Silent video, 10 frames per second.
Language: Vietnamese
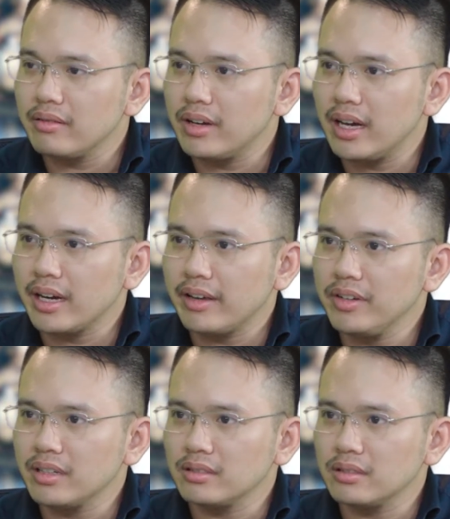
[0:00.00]
Và cái
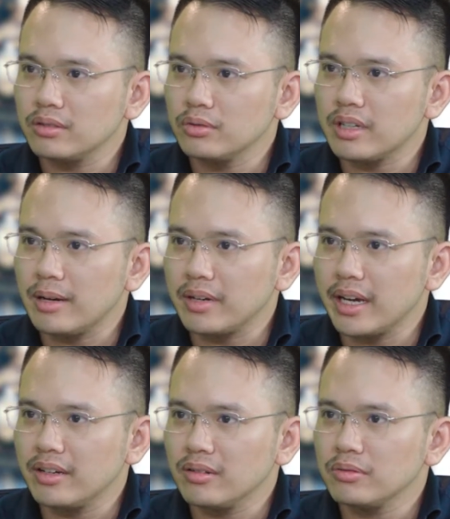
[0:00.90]
việc sụt giảm
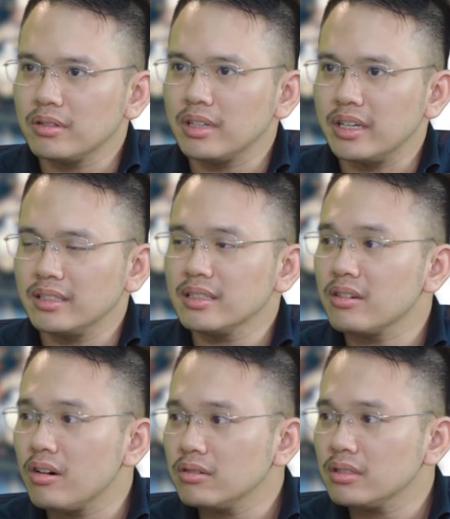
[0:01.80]
này nó thể hiện rất
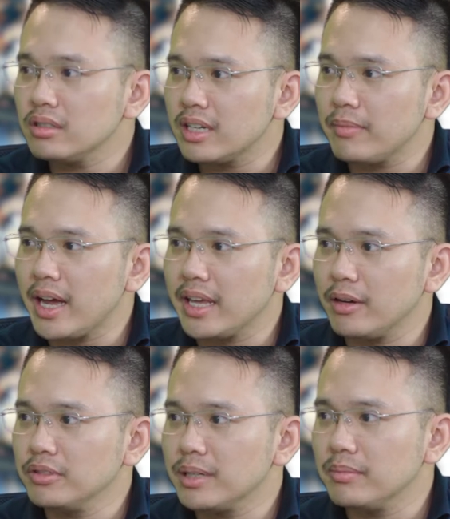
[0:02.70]
rõ năm
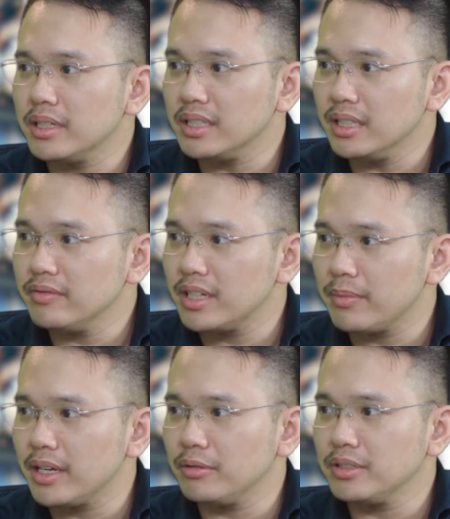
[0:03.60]
2019 và
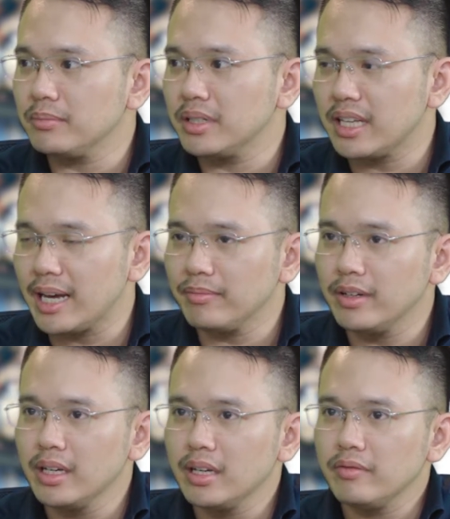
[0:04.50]
năm 2018.
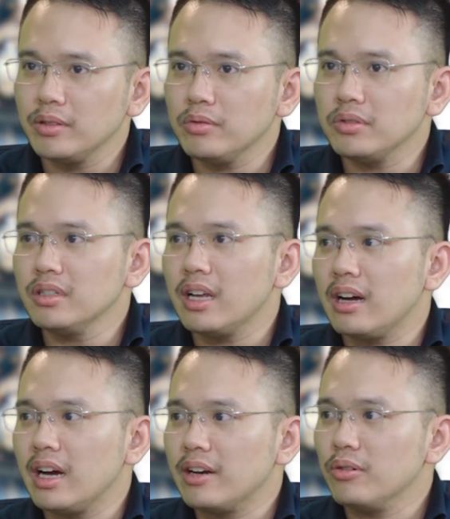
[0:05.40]
Ví dụ như là
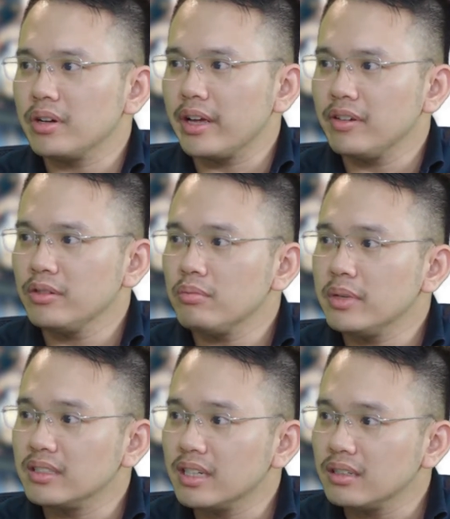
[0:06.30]
ở Hà Nội, cái phân khúc
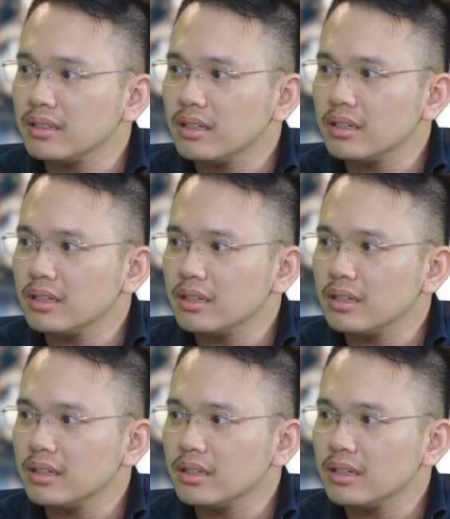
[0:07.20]
bình dân